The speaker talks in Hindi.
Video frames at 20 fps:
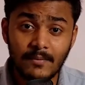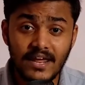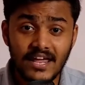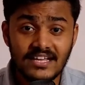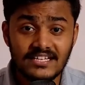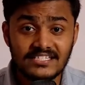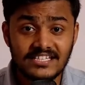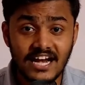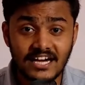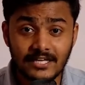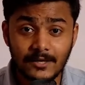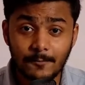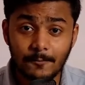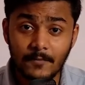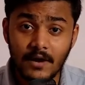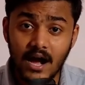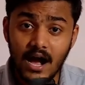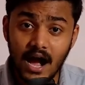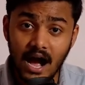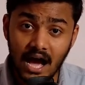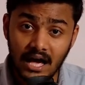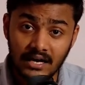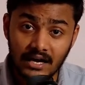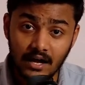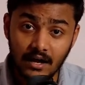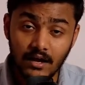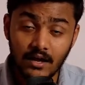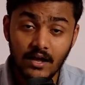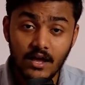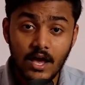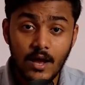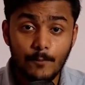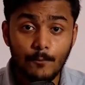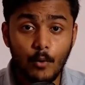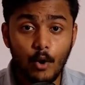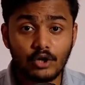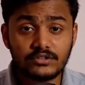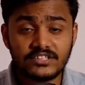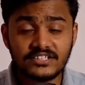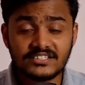में एक स्टार्टअप का आना
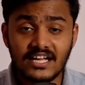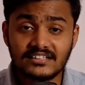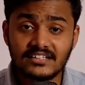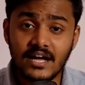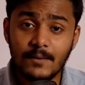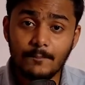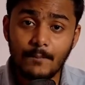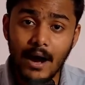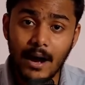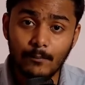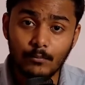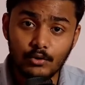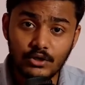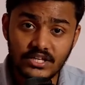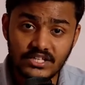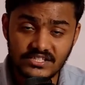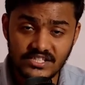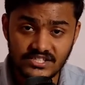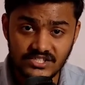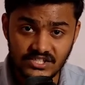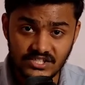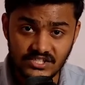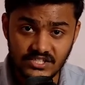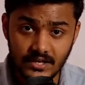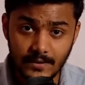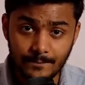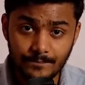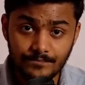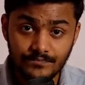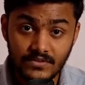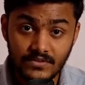बहुत ही ज़्यादा मामूली सी चीज़ है